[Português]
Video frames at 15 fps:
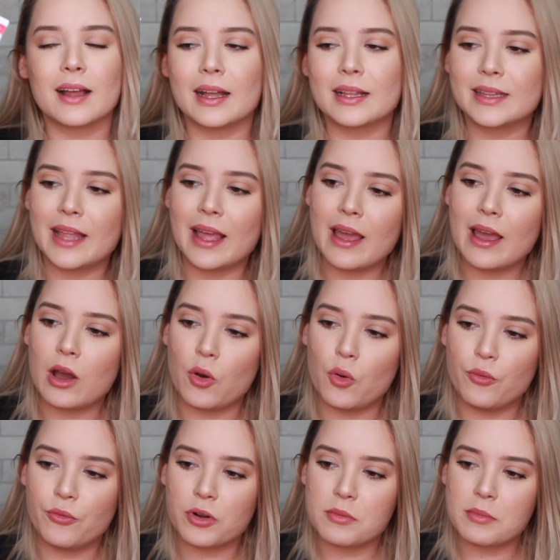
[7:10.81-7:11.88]
Até
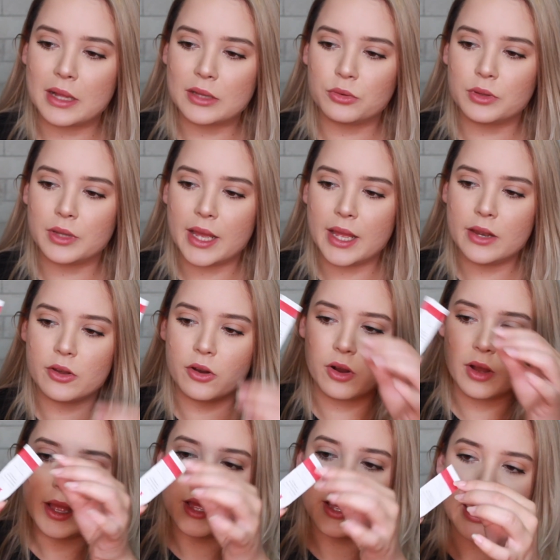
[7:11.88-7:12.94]
o formato dele, ó,
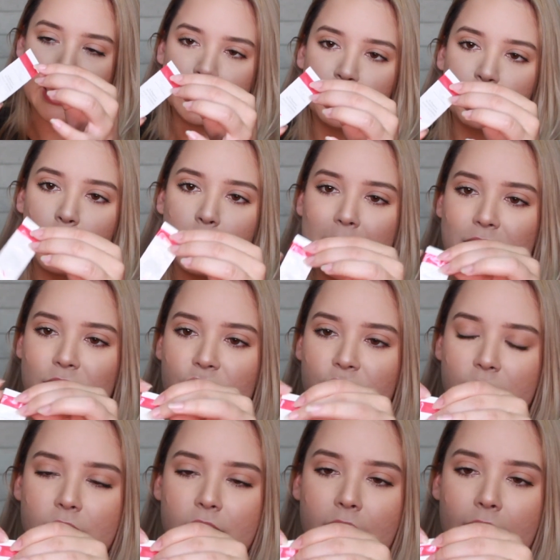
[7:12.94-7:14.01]
é de
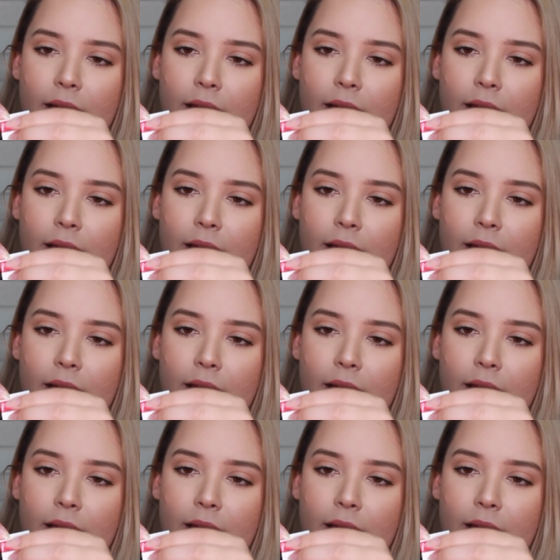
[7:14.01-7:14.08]
pomadinha.